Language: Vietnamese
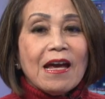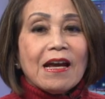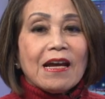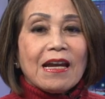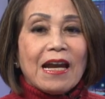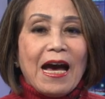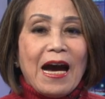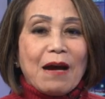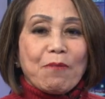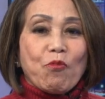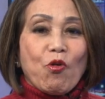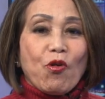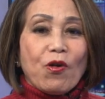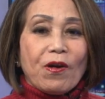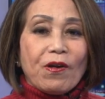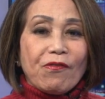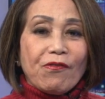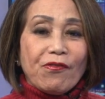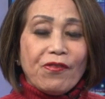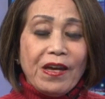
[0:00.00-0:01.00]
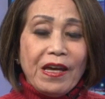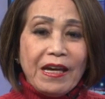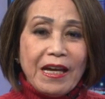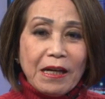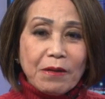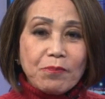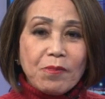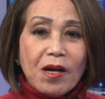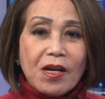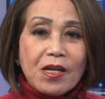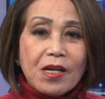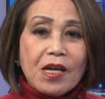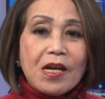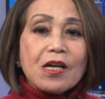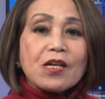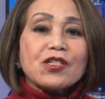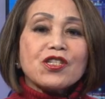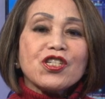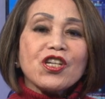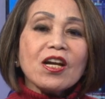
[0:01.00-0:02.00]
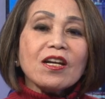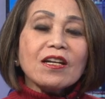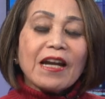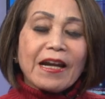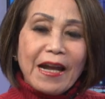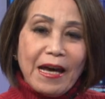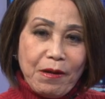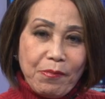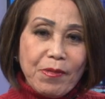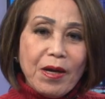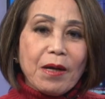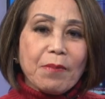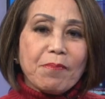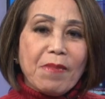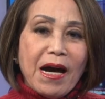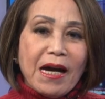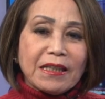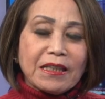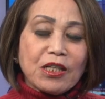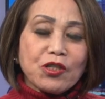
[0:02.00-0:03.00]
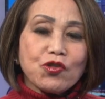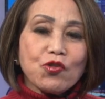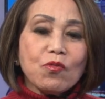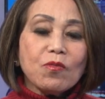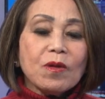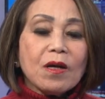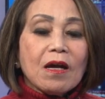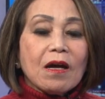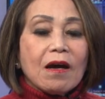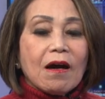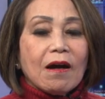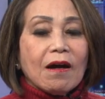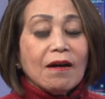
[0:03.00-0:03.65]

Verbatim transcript: là một vị khách mời rất là đặc biệt mà Thanh Trúc à,